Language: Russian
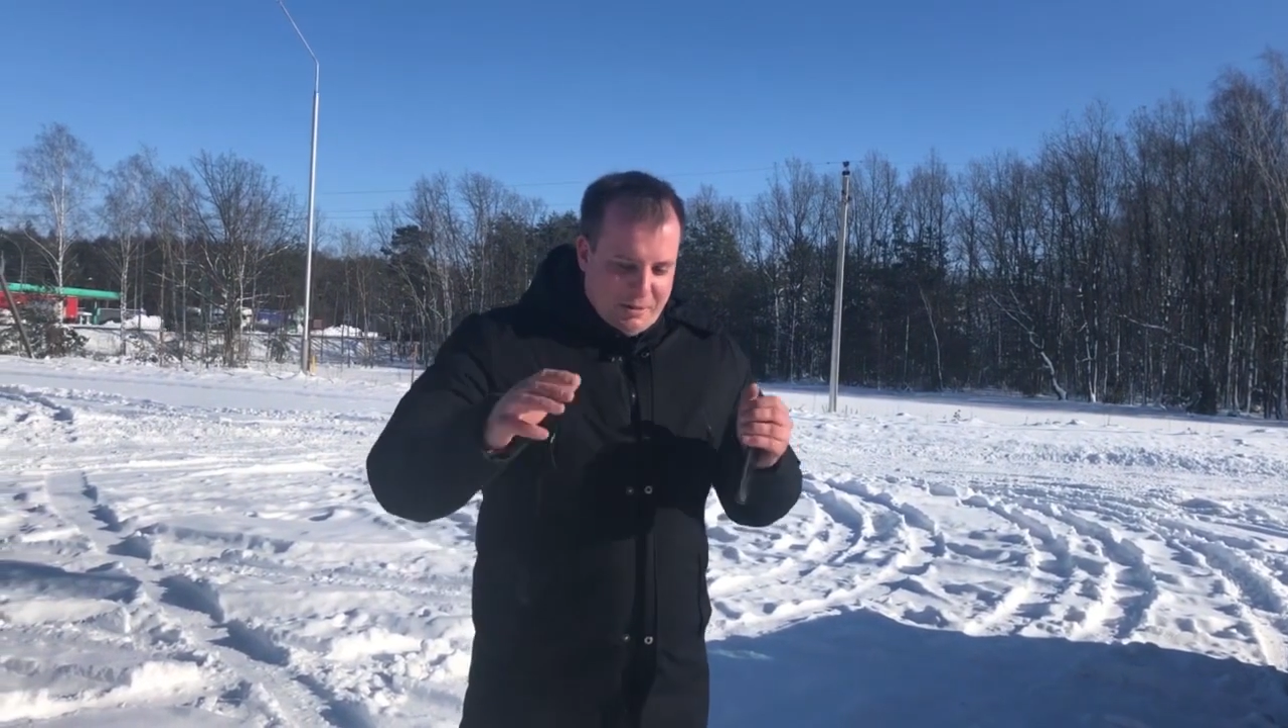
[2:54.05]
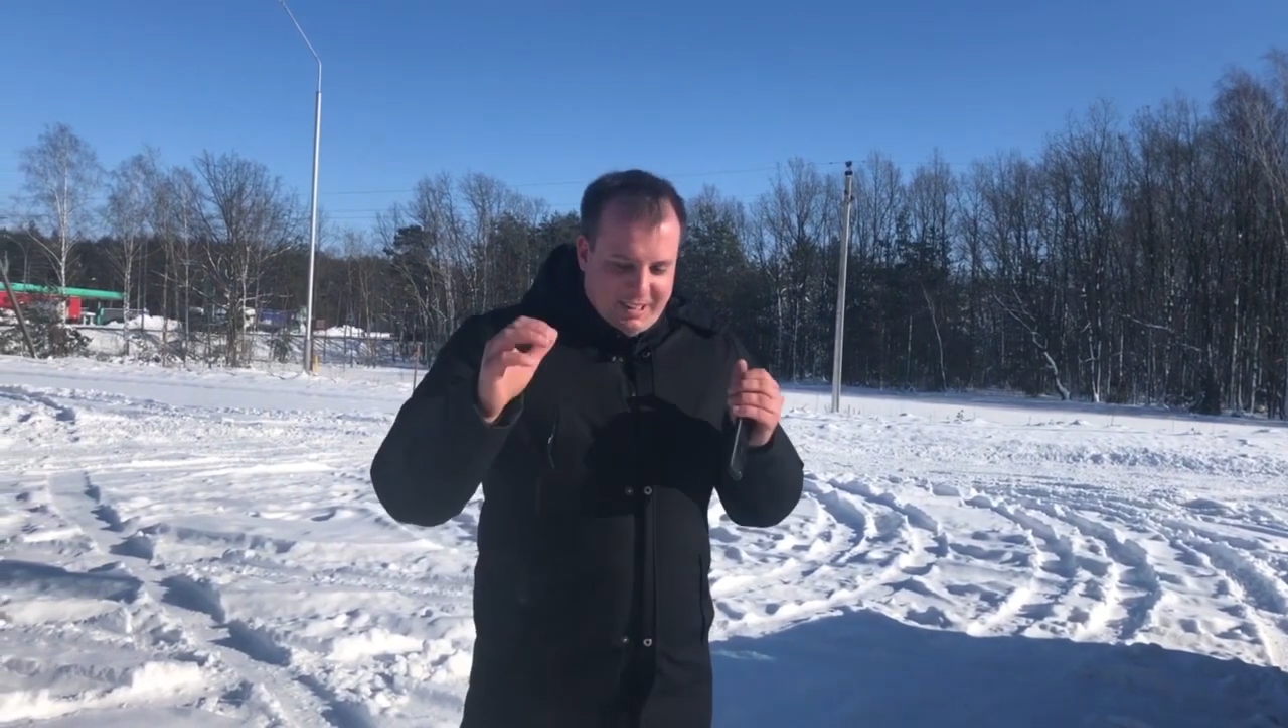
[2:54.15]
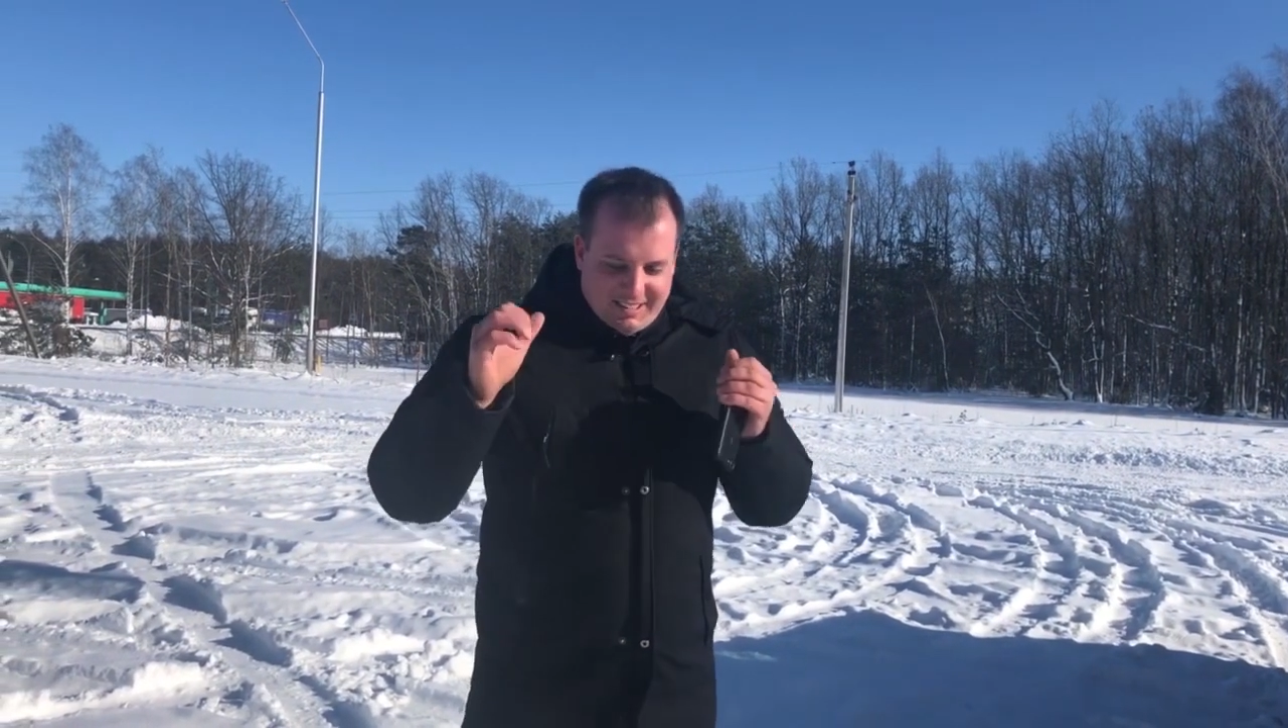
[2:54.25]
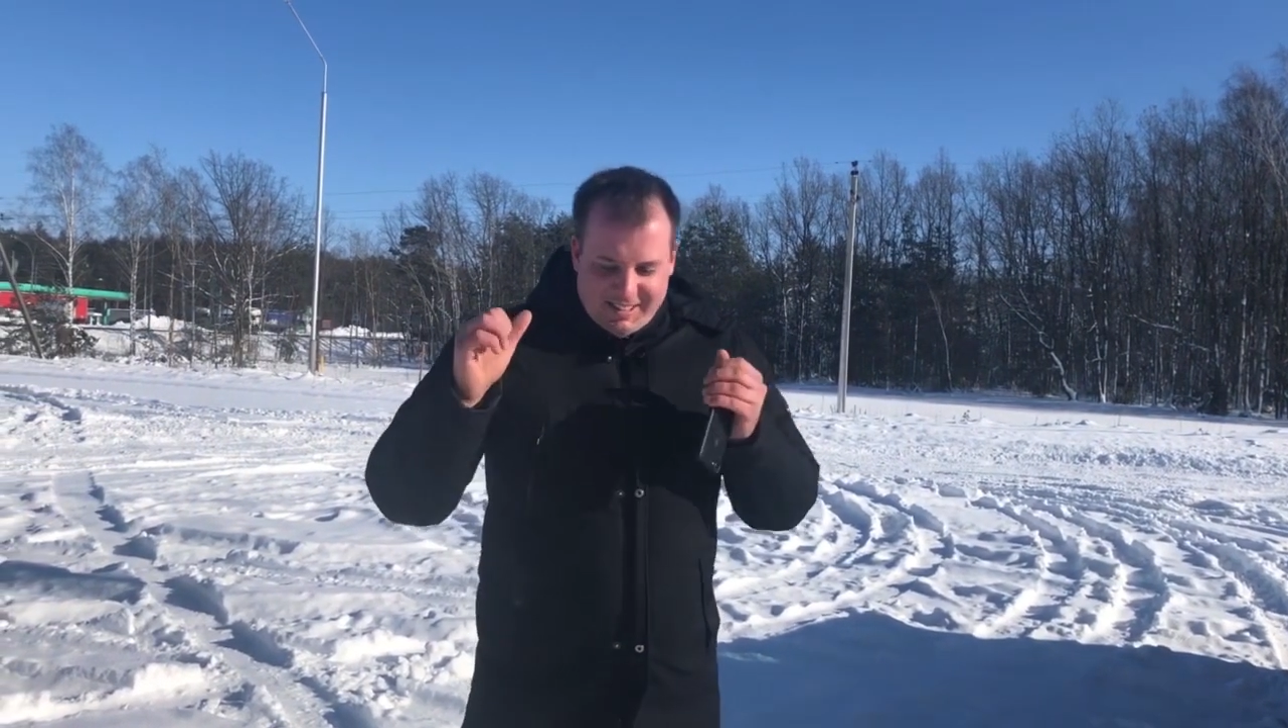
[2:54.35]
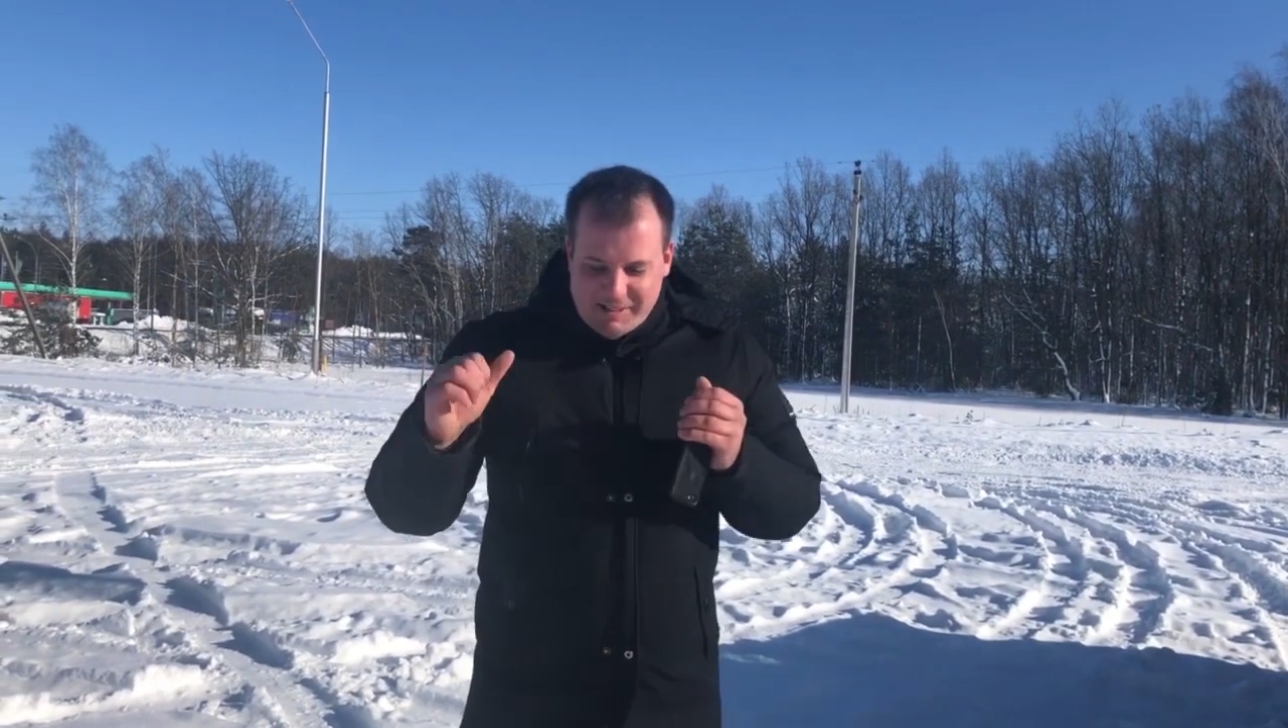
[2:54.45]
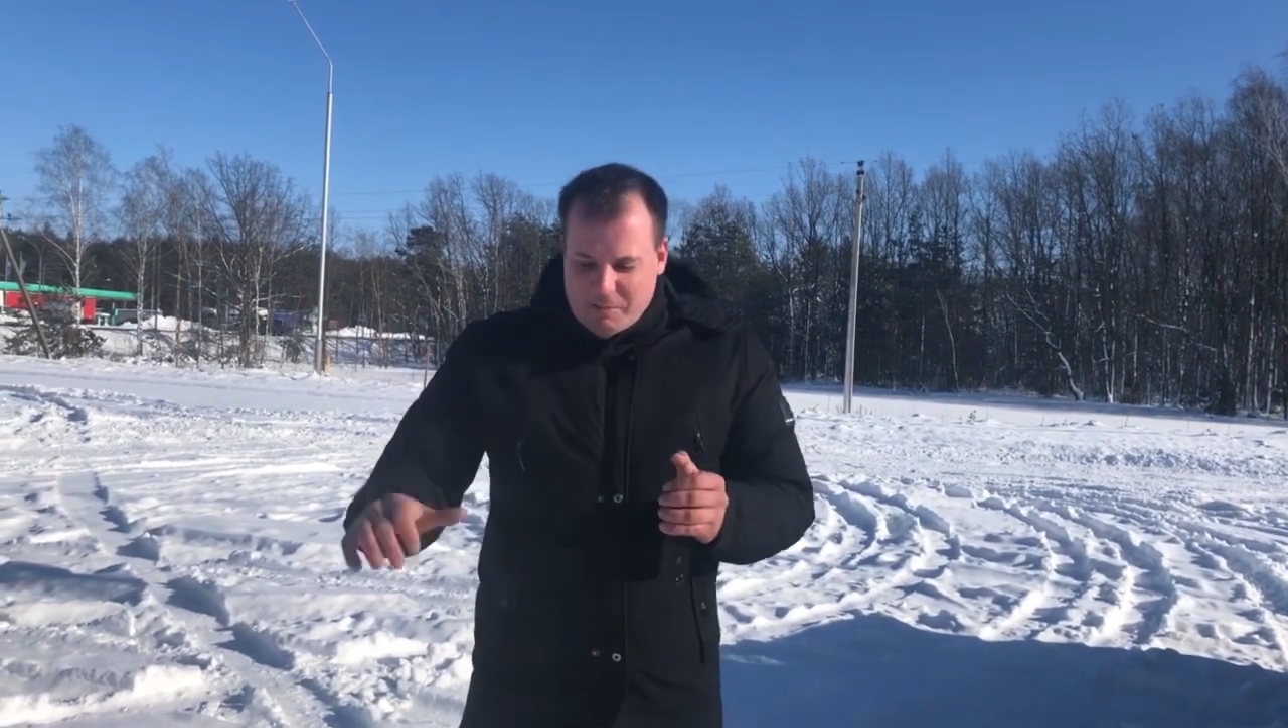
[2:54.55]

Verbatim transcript: у нас до сих